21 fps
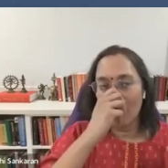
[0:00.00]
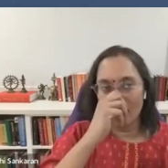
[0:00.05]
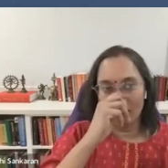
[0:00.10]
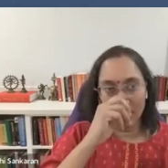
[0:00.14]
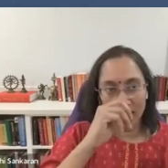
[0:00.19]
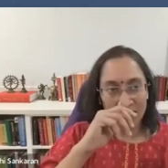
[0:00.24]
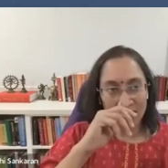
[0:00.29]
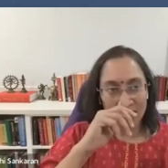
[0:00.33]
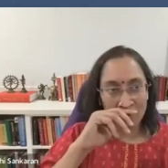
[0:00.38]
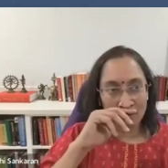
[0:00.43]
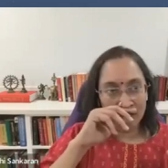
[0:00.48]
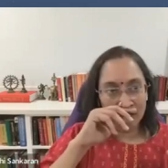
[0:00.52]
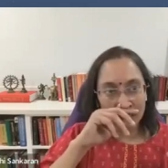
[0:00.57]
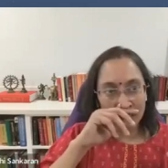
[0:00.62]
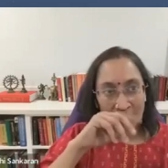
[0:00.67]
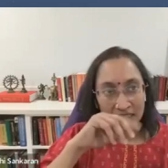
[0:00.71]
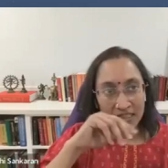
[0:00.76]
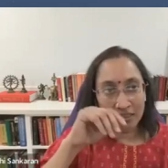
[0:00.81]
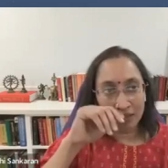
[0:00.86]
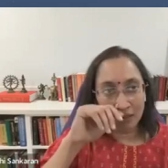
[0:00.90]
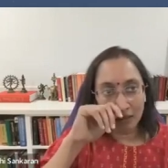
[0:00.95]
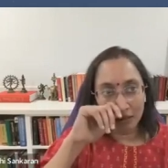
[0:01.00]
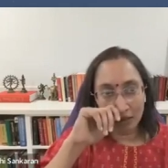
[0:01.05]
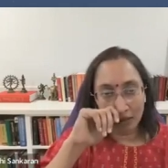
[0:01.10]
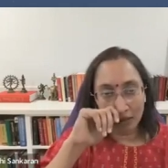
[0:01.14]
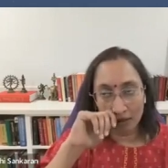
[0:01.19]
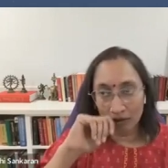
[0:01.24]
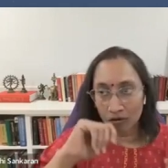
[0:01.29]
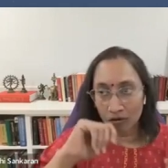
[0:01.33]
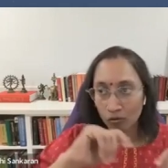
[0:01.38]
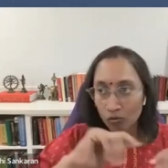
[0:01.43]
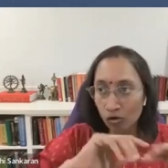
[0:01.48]
அவர்தான் வந்து
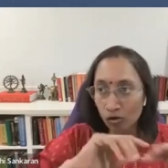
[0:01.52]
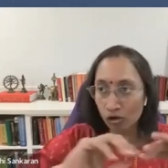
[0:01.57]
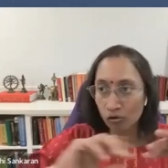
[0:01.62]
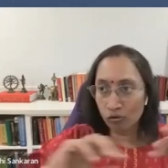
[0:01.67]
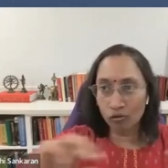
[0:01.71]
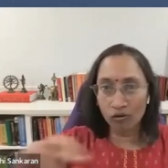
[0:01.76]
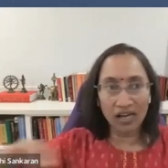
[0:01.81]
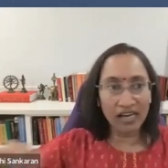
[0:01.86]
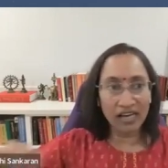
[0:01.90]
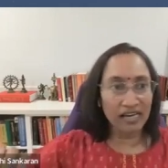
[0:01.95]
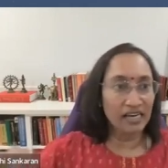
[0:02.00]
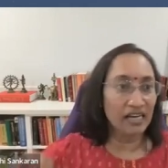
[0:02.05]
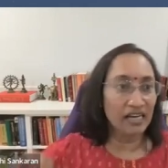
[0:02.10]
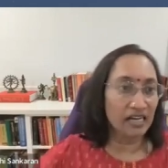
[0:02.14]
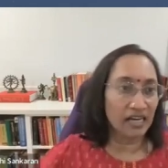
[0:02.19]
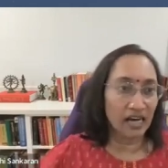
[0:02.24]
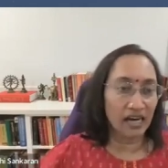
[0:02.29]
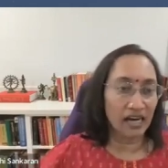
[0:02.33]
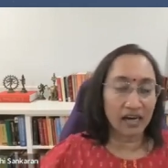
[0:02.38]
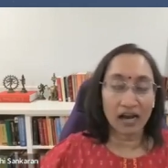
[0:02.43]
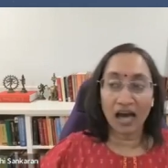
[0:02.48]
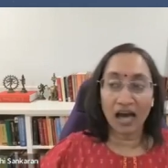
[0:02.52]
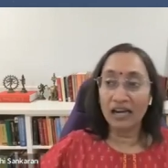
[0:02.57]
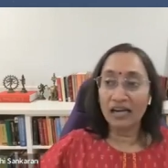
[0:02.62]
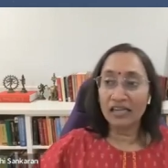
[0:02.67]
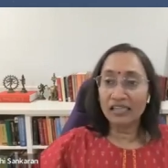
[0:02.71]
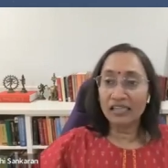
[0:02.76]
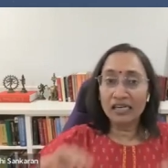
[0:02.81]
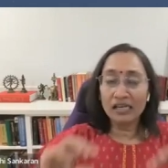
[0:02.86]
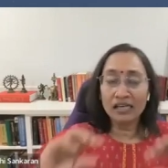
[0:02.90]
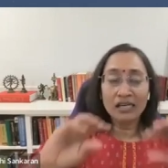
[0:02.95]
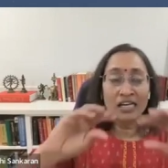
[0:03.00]
உள்ளுக்குள்ள இருக்கார்
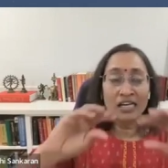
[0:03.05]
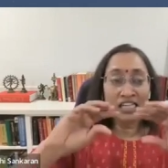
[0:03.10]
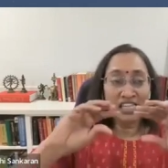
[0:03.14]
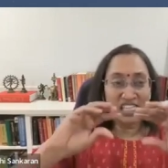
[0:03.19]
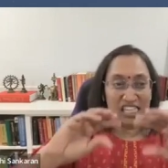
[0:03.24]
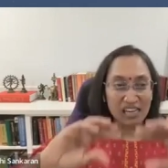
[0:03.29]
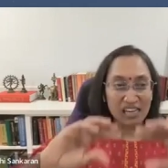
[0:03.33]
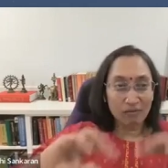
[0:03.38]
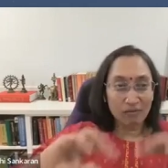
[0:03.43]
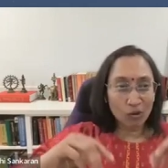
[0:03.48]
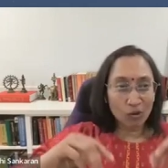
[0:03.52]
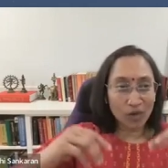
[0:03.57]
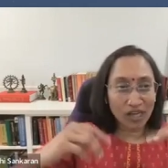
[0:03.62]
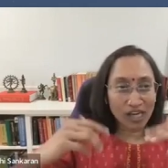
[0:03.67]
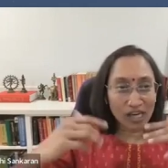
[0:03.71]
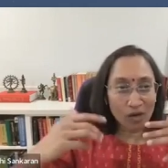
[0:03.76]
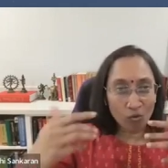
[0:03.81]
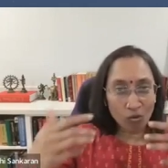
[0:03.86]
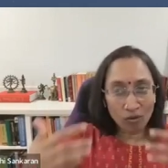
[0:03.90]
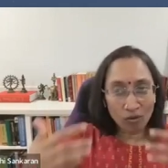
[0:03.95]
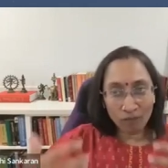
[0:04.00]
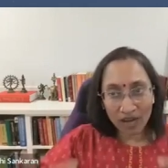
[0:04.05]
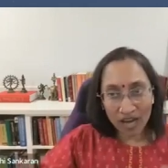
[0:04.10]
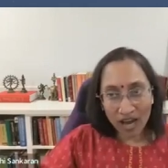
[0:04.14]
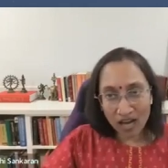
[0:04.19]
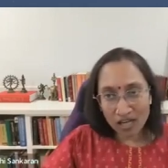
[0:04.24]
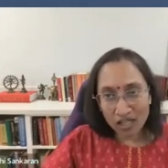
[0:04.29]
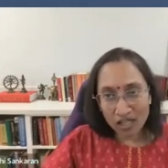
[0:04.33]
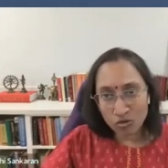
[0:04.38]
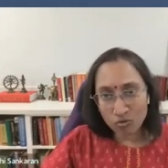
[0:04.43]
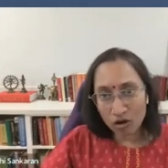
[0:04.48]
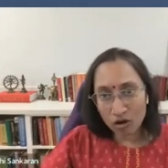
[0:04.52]
அல்லது ஜீவனுடைய
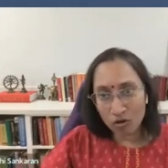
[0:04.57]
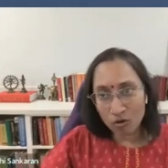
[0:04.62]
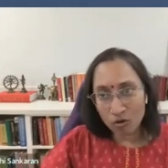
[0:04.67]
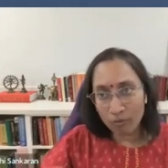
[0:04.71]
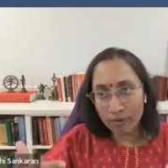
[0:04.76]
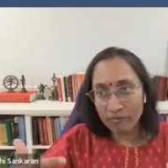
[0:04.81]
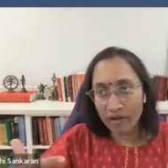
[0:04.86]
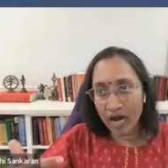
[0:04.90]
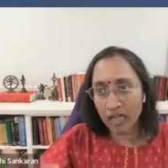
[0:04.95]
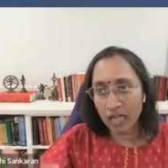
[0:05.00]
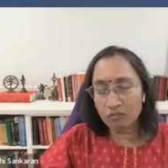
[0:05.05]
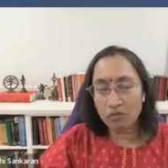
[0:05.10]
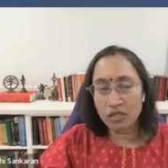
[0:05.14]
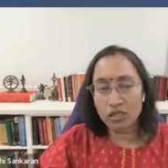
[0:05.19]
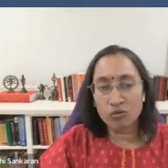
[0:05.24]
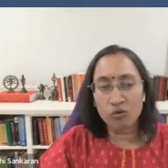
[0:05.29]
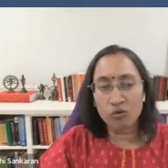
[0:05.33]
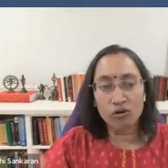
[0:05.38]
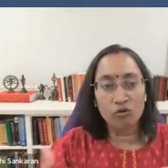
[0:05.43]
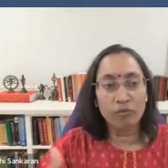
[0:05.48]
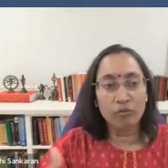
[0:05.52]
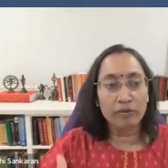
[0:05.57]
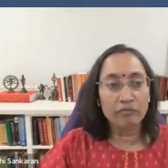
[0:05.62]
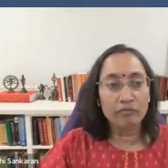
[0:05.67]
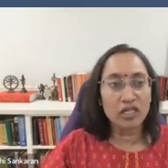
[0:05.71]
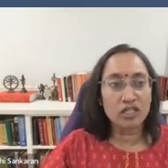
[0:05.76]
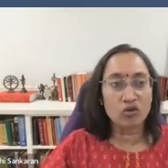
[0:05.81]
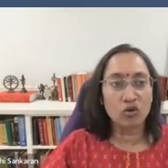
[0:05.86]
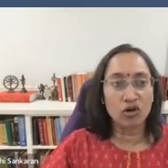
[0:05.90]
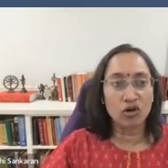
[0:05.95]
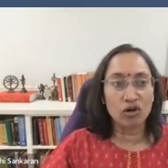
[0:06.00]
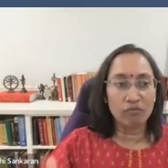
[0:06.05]
உண்மையான ஸ்வரூபம்
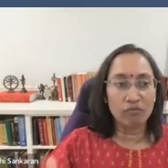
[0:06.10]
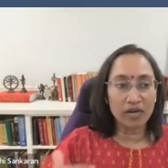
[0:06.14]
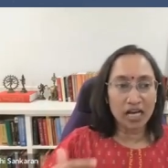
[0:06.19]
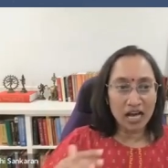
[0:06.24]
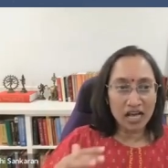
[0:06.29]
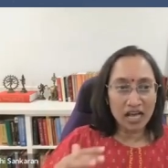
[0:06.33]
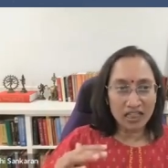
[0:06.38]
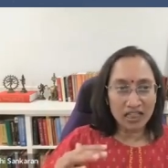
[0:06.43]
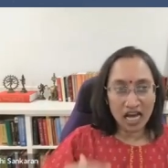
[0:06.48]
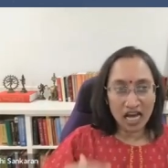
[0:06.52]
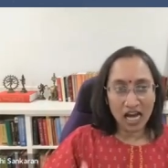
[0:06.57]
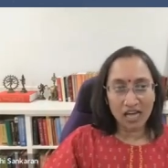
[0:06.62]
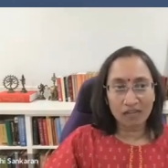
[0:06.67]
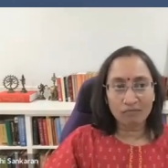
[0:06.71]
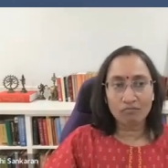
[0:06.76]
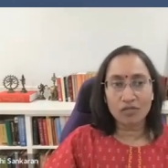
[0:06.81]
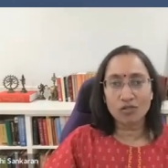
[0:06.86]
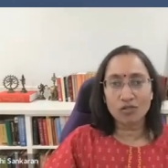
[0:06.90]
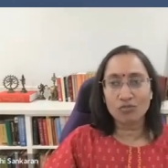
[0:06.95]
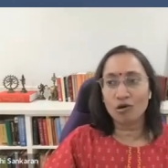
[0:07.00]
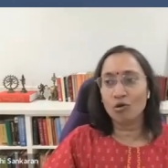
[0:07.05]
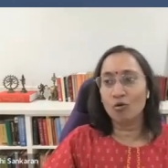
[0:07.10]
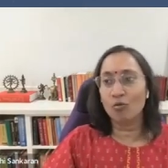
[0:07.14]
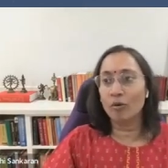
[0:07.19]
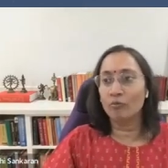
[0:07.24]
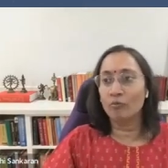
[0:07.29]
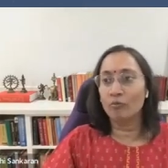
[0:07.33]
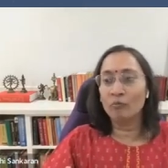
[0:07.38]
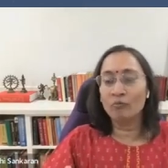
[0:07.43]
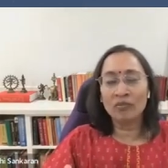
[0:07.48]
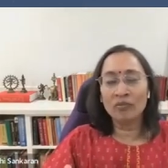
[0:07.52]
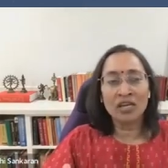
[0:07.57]
ஆத்மஸ்வரூபம்னு சொன்னோம்னா அந்த
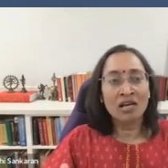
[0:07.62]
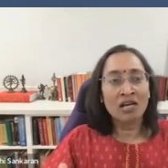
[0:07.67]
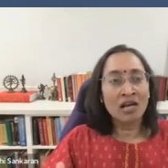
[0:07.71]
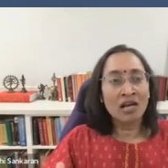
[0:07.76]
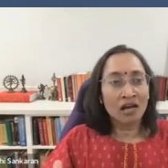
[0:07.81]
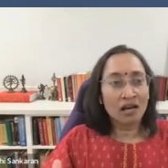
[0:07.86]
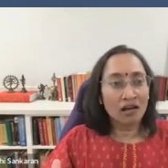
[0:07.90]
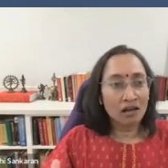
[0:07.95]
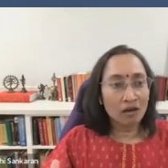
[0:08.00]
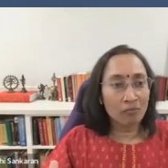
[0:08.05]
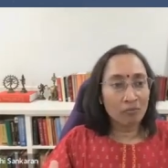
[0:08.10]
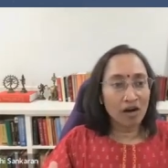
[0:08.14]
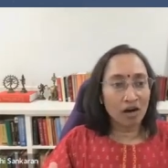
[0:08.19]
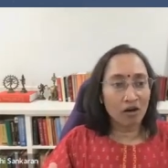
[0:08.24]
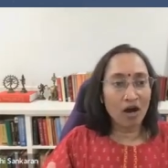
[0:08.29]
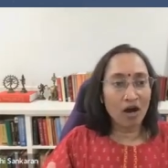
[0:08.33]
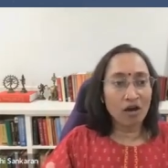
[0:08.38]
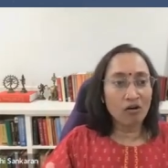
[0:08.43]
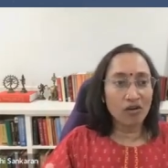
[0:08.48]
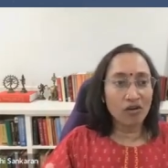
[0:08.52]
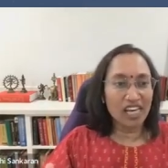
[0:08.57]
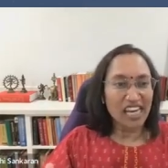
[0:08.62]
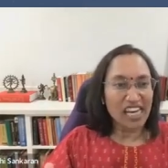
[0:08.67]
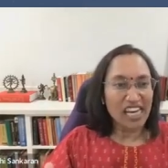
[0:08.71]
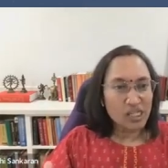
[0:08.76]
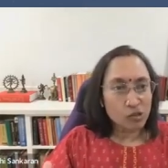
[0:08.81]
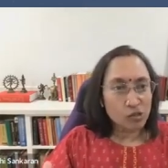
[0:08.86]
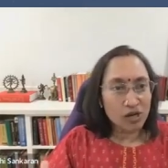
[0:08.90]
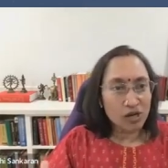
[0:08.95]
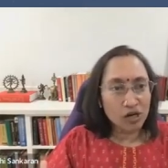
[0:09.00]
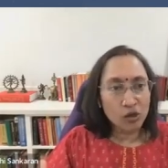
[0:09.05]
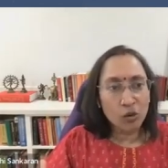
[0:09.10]
ஆத்மஸ்வரூபமும் பகவான்
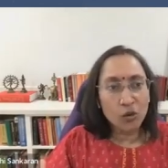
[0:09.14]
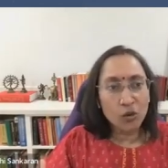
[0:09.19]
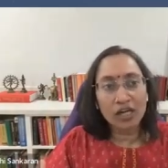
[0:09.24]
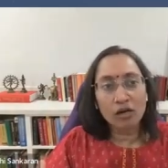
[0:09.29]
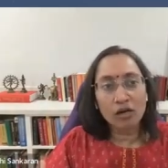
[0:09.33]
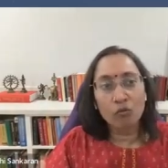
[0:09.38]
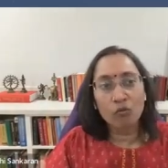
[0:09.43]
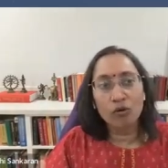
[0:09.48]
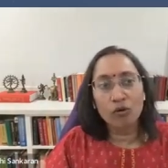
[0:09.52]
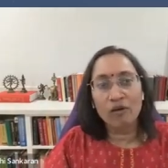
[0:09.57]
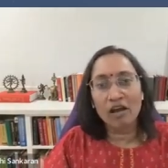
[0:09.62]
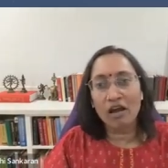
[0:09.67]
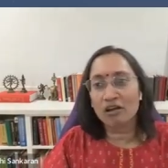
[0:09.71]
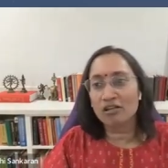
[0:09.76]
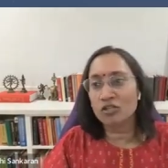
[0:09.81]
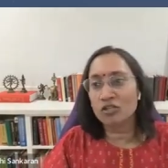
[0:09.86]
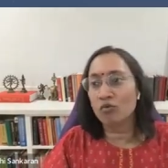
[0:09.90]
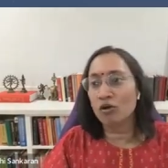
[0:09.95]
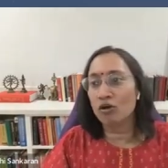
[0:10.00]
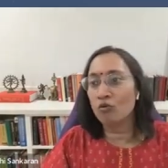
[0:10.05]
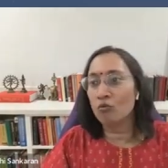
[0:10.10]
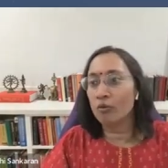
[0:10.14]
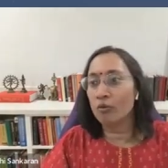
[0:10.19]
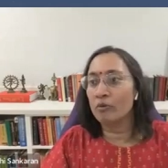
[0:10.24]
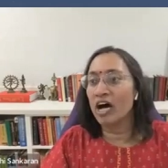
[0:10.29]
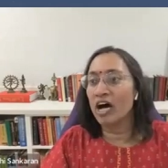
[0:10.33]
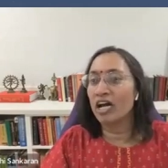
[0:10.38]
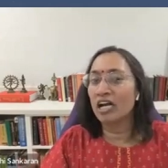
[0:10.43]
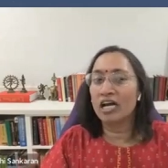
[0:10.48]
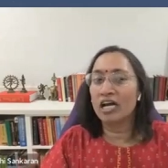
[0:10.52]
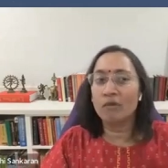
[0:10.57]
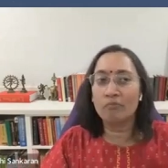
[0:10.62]
ஈஸ்வரனுடைய உண்மையான
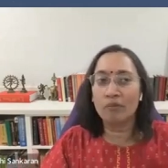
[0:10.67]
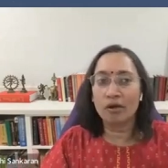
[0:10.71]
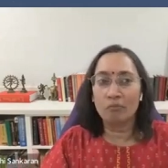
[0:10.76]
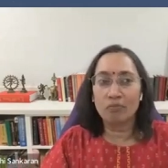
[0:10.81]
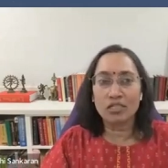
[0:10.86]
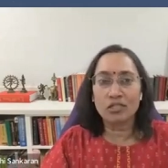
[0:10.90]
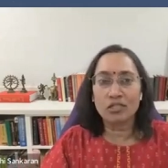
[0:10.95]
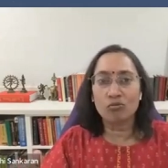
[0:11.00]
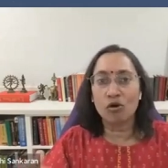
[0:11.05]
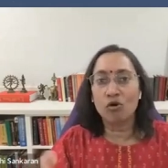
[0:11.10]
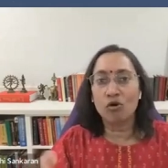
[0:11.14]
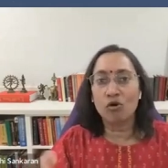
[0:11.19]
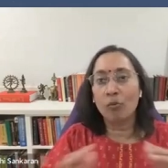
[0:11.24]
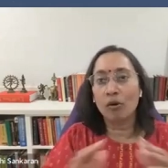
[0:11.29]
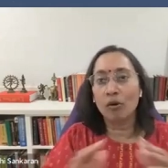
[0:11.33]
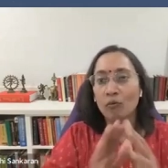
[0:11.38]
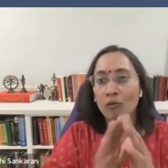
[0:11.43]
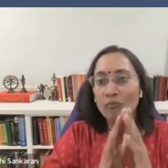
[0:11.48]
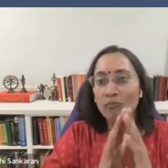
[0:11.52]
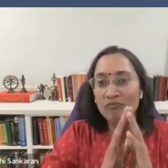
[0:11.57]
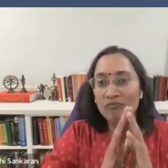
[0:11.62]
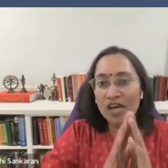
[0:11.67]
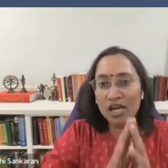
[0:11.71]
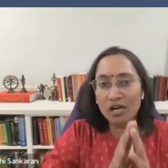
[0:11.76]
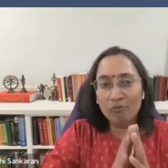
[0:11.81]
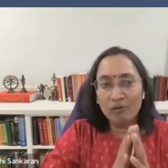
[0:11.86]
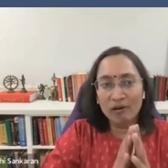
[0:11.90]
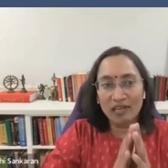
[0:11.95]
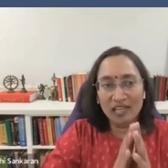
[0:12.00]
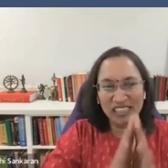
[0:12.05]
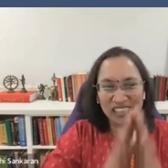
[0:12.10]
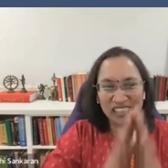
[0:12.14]
ஸ்வரூபமான பிரம்மஸ்வரூபமும்
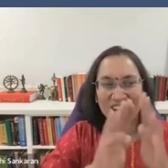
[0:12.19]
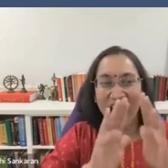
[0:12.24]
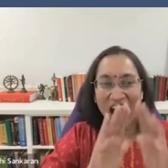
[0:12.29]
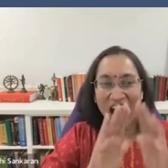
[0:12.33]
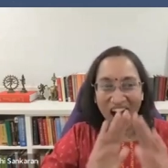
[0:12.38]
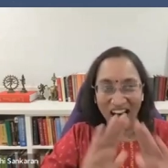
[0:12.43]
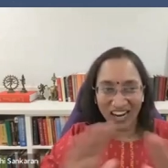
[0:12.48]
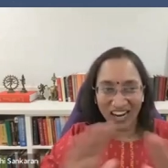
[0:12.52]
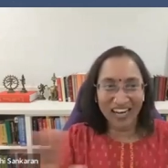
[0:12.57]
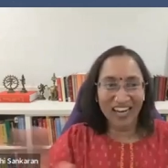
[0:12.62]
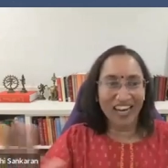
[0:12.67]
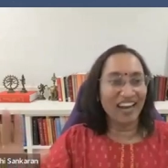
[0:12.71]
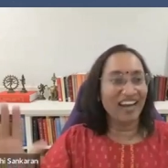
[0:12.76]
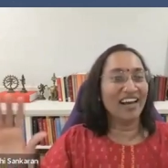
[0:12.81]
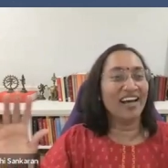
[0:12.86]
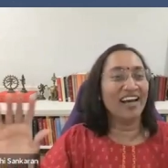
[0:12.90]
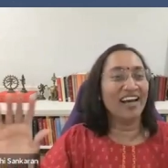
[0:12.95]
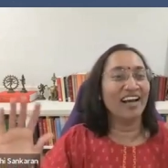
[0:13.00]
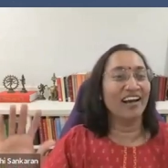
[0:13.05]
வேறுபட்டது அல்ல